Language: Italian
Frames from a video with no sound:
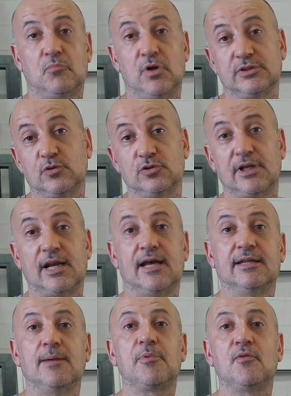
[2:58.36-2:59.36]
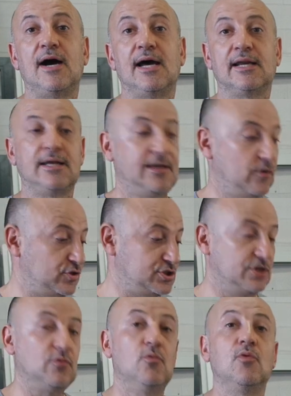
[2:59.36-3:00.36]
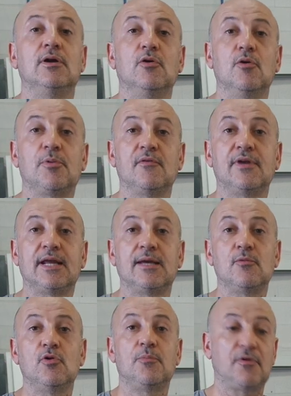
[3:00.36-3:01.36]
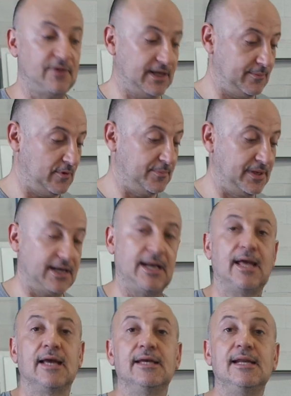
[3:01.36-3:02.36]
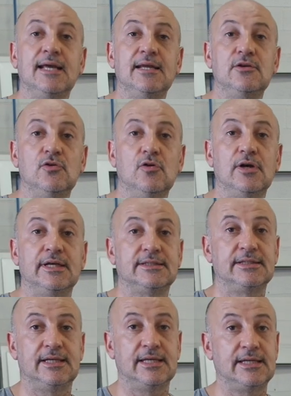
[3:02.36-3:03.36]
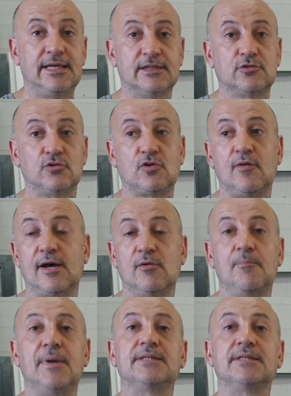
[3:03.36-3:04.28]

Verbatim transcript: questo sarà da provare, oggi comunque non lo proveremo, lo proveremo per il legno e se riesco a trovare un